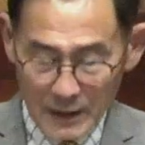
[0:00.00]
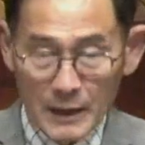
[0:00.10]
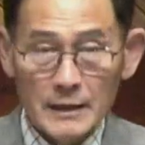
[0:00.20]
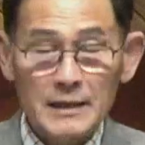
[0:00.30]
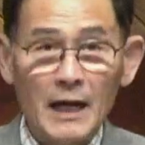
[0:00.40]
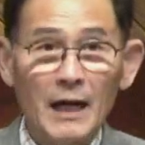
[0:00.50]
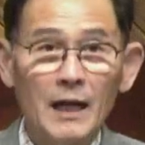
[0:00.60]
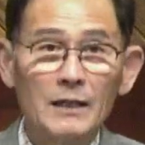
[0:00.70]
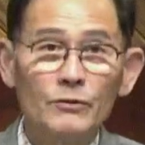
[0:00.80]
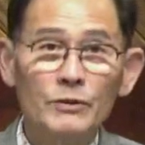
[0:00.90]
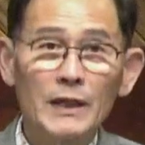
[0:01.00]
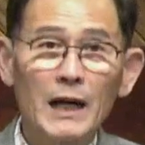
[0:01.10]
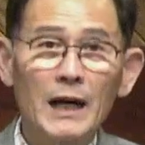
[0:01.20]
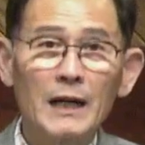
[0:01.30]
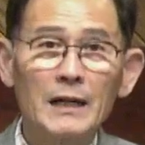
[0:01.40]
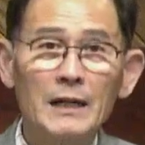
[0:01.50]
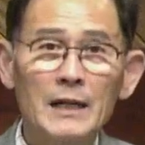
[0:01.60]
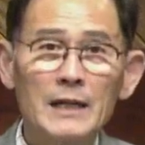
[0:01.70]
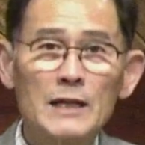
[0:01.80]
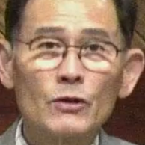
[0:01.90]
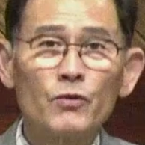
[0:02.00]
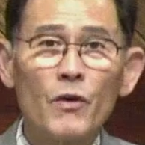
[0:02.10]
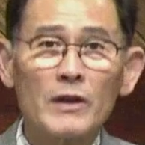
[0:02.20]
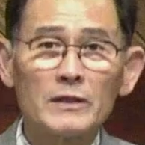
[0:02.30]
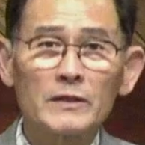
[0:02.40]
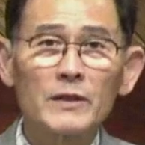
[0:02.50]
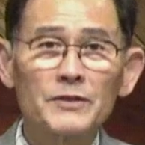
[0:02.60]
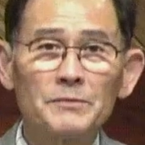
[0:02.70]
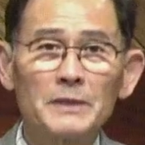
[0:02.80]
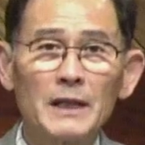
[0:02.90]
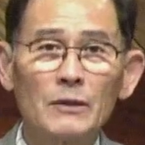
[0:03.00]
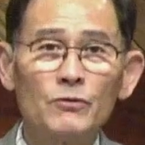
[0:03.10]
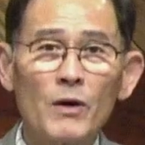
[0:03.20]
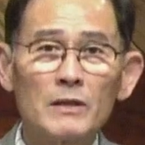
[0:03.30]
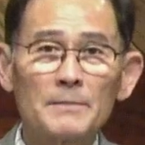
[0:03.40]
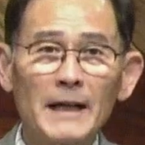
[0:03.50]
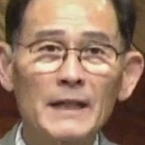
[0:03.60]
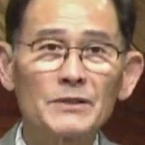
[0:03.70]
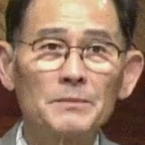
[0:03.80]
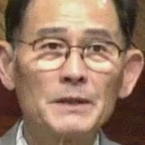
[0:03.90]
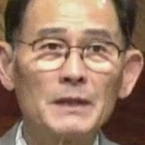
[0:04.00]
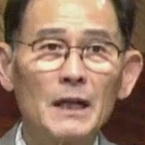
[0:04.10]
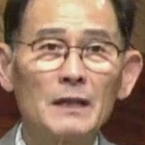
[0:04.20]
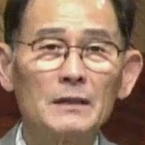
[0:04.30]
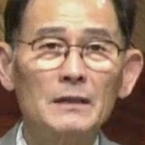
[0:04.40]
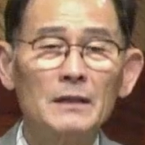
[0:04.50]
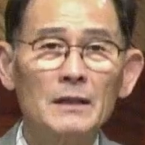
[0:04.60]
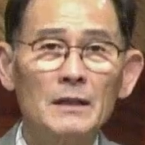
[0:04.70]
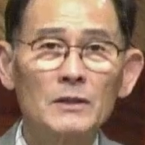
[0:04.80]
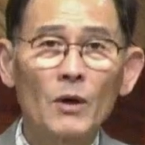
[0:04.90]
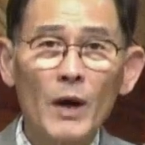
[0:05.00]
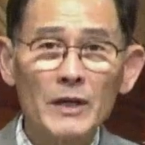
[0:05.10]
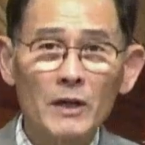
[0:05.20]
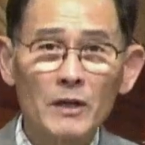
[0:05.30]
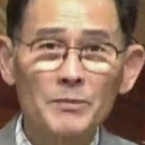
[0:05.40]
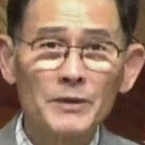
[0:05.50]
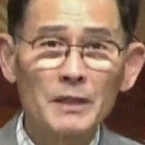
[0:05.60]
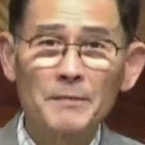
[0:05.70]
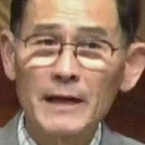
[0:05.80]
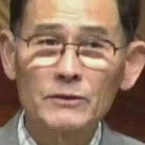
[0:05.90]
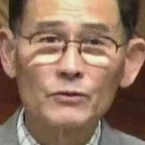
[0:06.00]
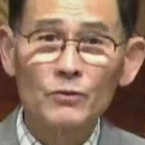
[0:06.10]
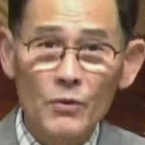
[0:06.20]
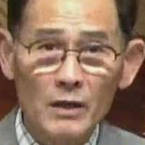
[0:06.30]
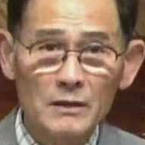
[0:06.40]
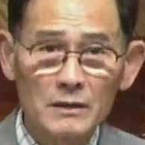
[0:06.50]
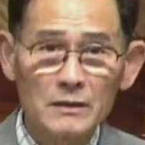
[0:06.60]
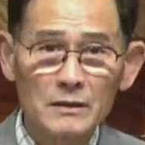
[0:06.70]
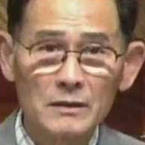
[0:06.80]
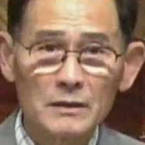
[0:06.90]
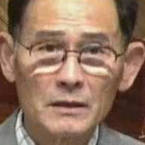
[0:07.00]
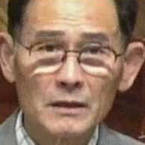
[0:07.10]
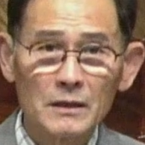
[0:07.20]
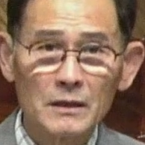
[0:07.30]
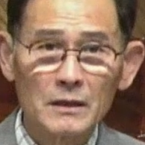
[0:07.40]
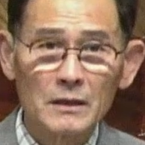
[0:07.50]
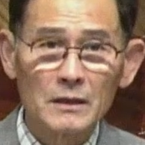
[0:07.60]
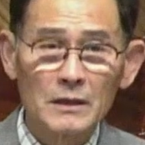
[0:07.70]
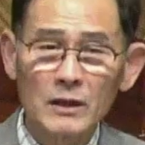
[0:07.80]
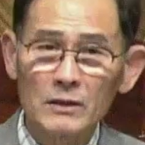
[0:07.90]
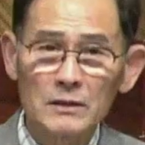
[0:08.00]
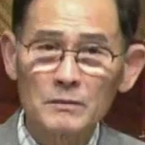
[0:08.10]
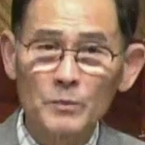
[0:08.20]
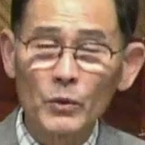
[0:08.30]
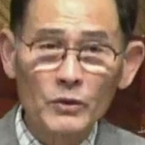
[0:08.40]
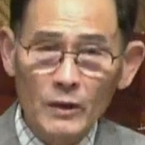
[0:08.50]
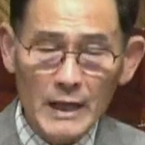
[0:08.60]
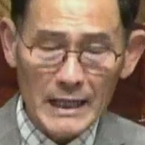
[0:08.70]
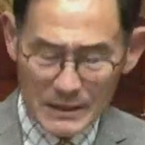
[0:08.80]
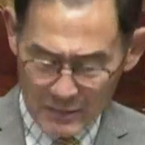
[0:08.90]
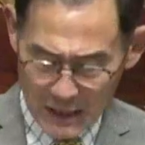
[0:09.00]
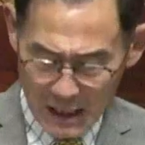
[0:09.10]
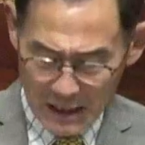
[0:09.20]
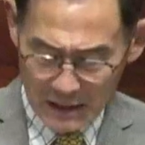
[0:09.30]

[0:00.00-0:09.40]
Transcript: 자, 우리가 이 구원을 들었습니다. 구원을 받았습니다. 저와 여러분들이 받은 구원은 이거는 보통이 아닙니다.